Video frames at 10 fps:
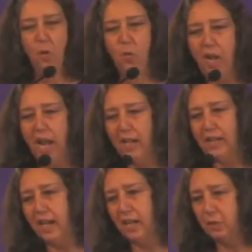una
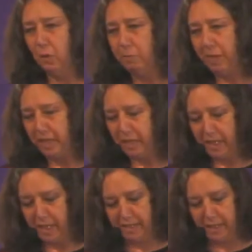aclaración
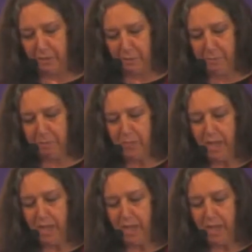pertinente, ¿no?